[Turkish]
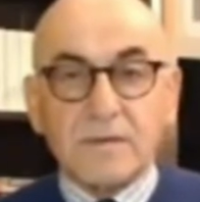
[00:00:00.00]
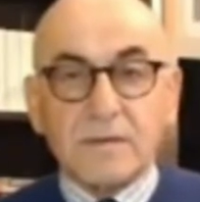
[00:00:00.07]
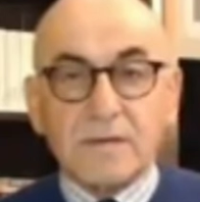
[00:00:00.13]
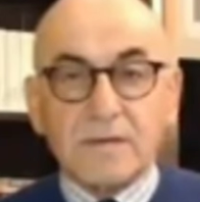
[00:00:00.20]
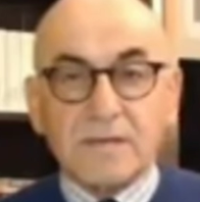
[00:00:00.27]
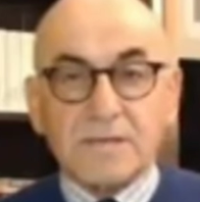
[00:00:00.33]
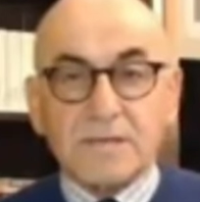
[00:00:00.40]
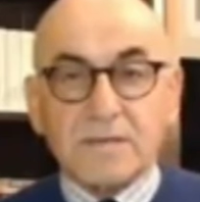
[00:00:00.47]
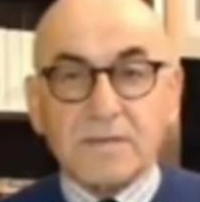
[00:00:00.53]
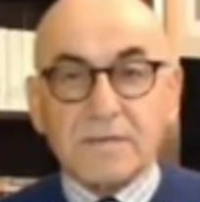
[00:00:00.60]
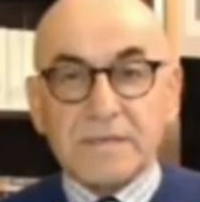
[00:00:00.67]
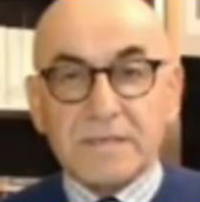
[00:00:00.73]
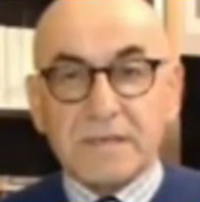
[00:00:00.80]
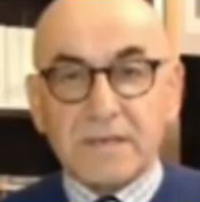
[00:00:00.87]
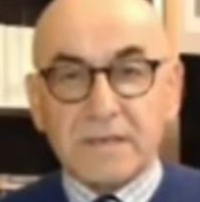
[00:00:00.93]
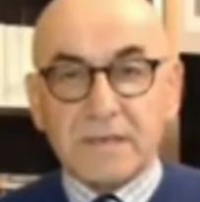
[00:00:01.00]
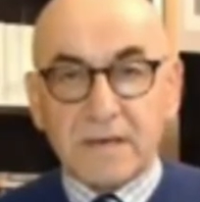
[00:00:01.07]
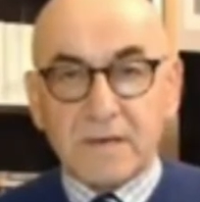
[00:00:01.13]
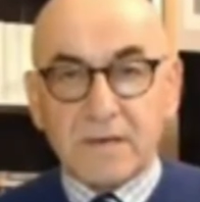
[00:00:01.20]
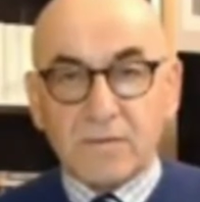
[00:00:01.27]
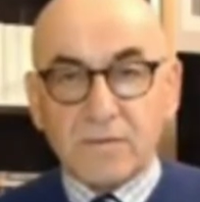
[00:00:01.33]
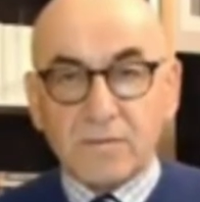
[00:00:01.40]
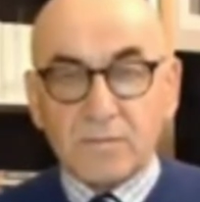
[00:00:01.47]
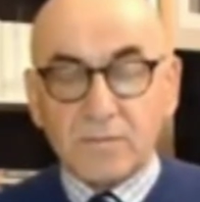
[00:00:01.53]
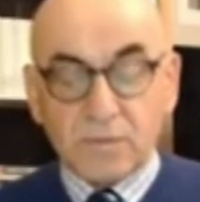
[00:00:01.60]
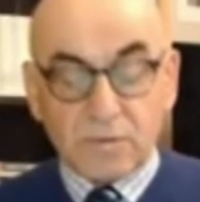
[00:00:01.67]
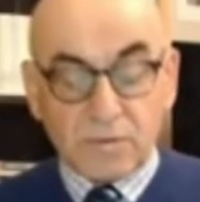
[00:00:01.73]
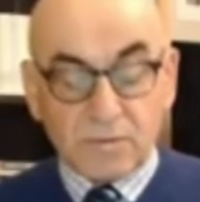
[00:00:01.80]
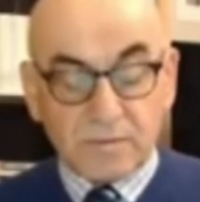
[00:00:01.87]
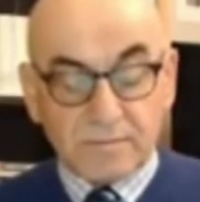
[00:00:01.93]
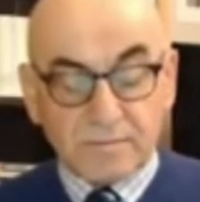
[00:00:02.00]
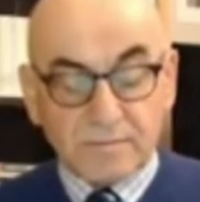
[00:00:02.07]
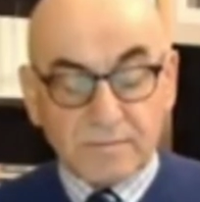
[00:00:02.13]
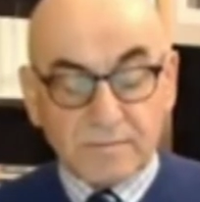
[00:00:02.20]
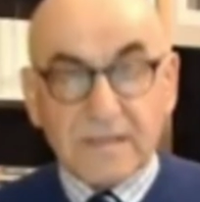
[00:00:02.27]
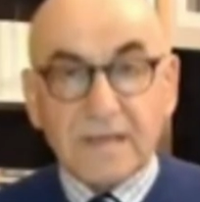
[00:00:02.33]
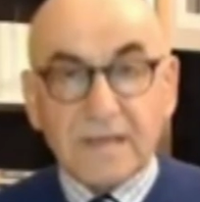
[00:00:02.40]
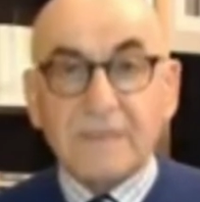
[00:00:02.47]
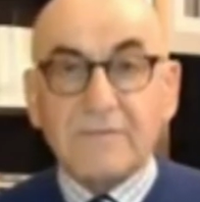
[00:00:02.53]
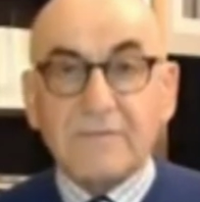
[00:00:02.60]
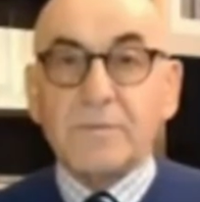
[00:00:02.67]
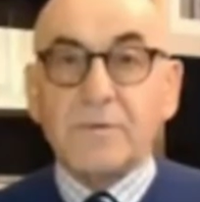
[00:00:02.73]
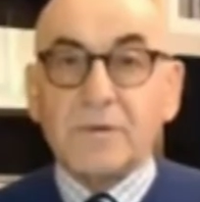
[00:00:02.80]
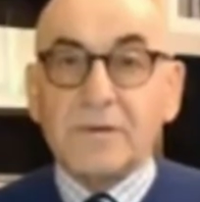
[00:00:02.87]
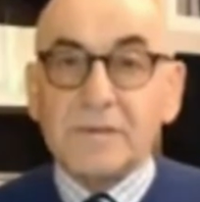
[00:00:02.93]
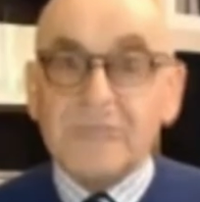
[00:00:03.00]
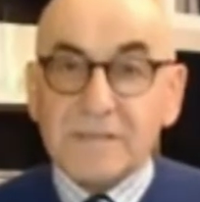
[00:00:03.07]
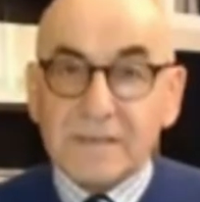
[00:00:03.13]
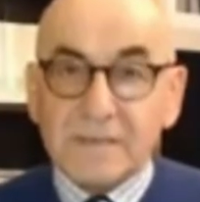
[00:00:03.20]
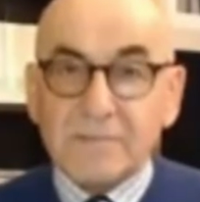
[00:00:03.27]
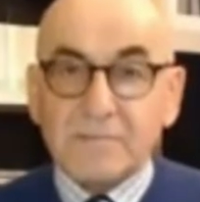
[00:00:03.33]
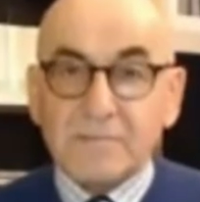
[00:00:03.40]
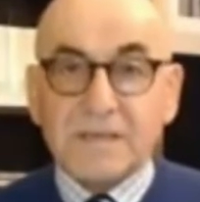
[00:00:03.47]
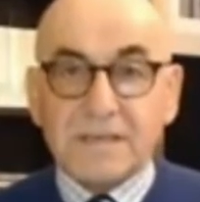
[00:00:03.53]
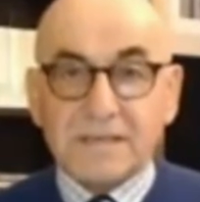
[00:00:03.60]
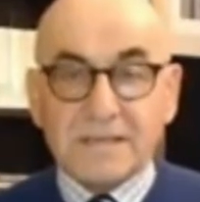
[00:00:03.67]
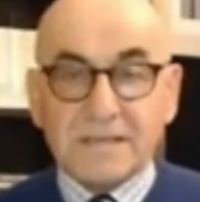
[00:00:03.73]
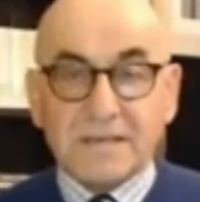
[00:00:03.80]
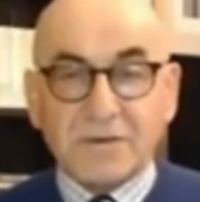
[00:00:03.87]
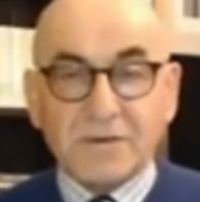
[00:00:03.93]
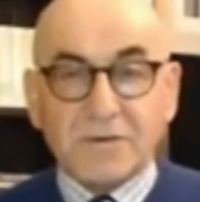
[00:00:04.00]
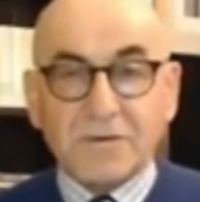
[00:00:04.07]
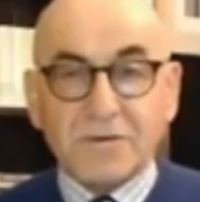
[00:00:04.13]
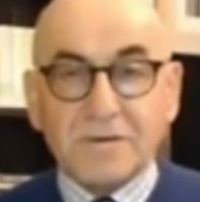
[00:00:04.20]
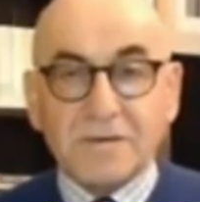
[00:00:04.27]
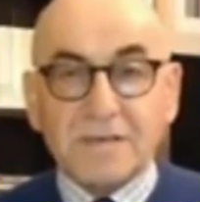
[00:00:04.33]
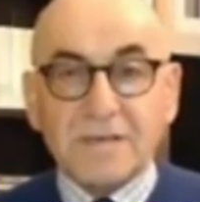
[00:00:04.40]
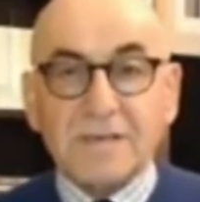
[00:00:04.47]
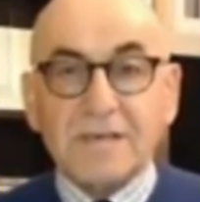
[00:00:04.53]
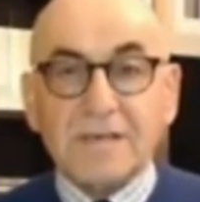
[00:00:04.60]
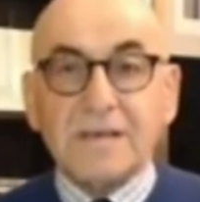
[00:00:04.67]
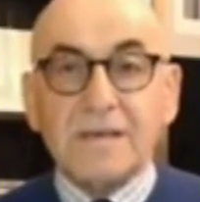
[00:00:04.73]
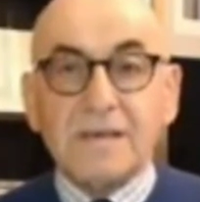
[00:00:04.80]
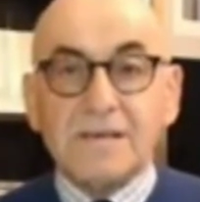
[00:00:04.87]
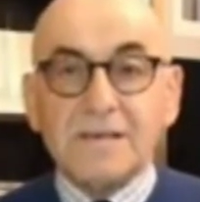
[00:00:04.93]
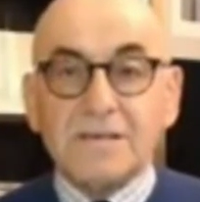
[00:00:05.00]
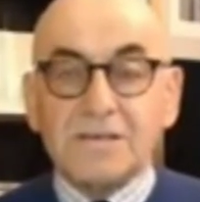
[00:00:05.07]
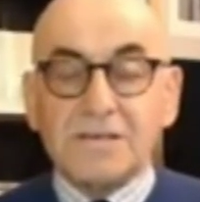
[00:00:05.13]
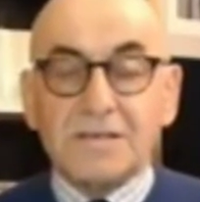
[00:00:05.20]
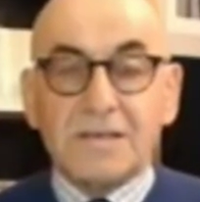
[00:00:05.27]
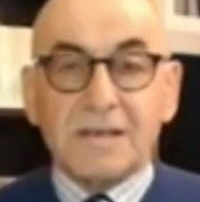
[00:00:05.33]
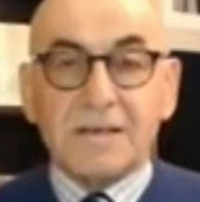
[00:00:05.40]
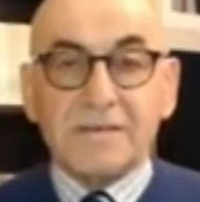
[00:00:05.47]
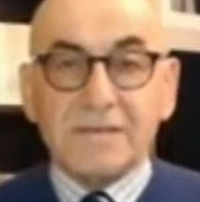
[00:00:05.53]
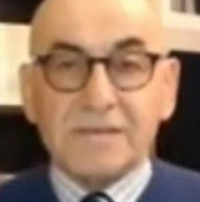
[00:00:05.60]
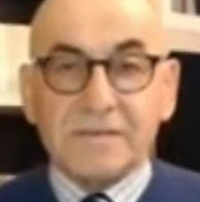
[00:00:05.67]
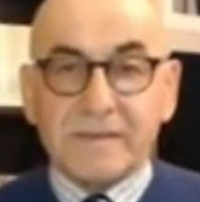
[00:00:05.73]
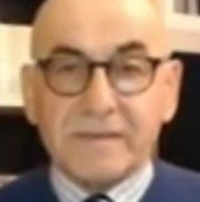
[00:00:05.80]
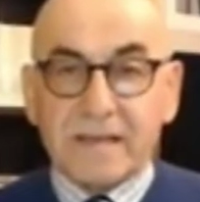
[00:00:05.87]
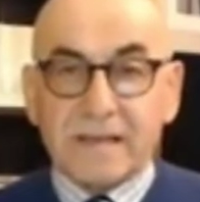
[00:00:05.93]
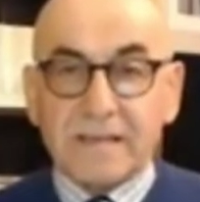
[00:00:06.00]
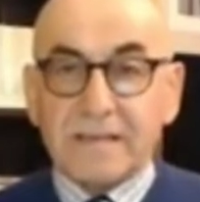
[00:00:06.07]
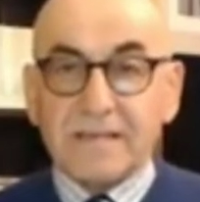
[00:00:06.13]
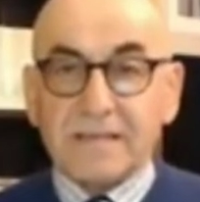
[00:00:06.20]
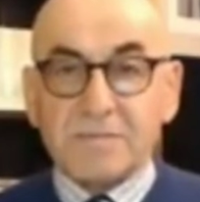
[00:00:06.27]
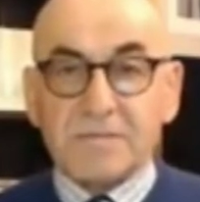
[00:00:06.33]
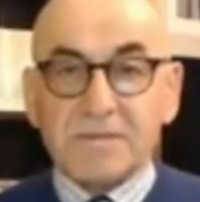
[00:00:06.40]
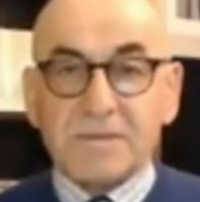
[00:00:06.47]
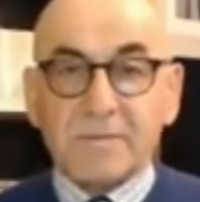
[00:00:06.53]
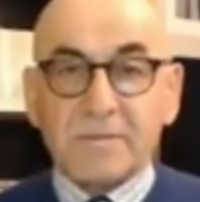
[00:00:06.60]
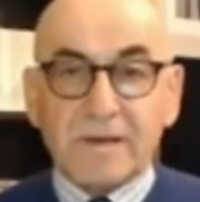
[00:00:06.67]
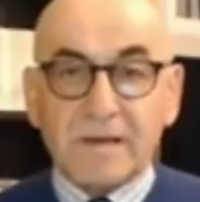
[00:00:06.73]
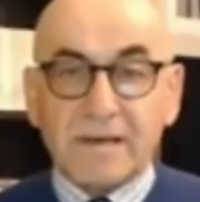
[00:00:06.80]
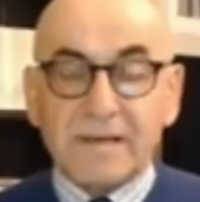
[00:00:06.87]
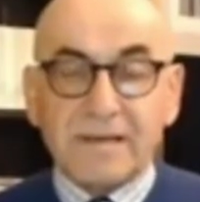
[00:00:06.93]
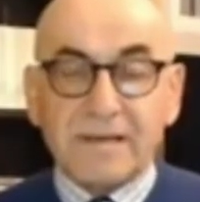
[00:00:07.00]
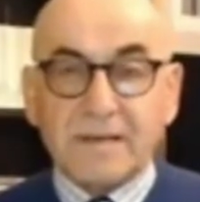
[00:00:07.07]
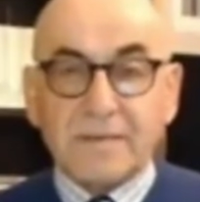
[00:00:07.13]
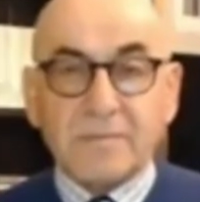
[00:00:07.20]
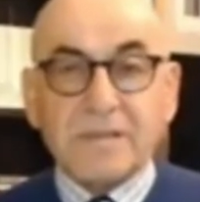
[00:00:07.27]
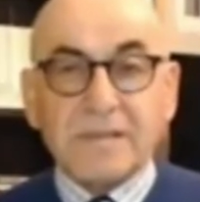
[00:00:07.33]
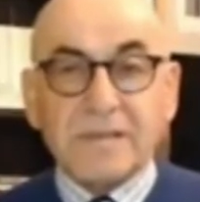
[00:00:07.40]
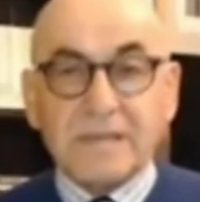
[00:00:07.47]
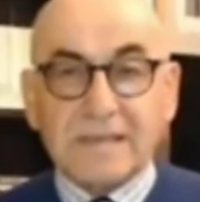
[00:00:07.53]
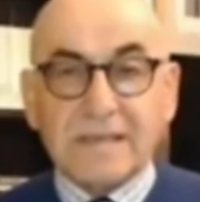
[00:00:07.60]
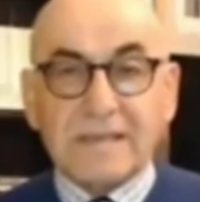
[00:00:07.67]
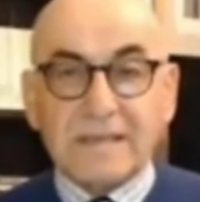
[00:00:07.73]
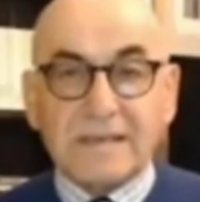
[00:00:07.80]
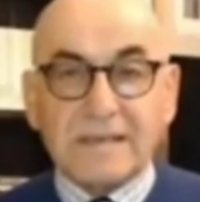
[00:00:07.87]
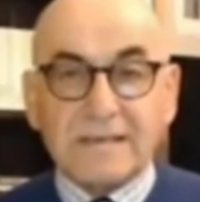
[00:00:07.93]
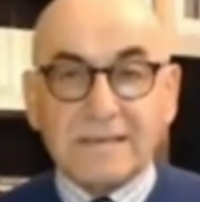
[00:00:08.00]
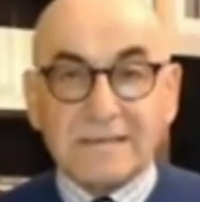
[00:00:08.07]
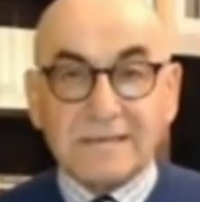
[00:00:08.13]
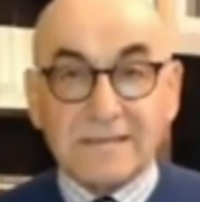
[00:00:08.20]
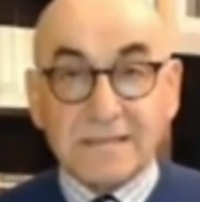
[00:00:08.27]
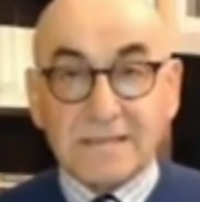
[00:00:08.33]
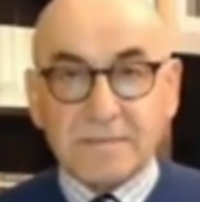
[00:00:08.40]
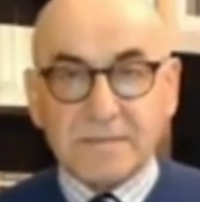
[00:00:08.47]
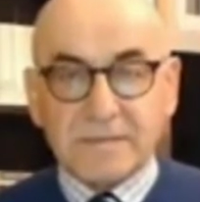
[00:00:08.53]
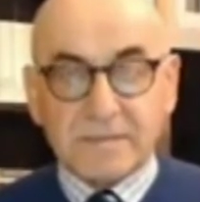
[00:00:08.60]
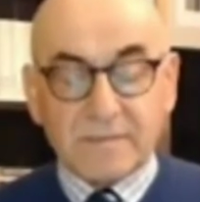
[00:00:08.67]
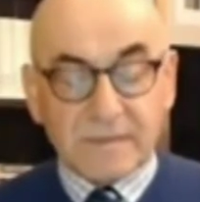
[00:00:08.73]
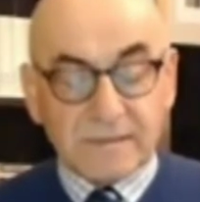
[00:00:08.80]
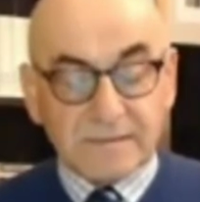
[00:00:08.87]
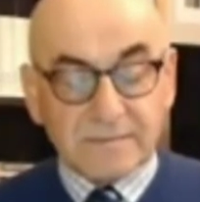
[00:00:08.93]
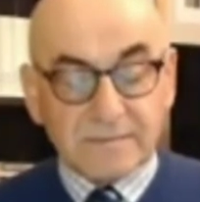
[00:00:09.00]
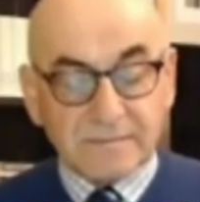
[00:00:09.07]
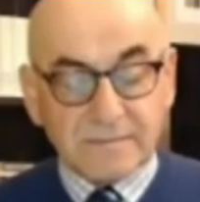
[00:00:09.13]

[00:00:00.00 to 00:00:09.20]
Dikkat çekilmesi gereken konu budur. Ve böylece de bir kez daha görüyor ki işçiler ve işverenler hiçbir zaman aynı gemide değiller. Hiçbir zaman.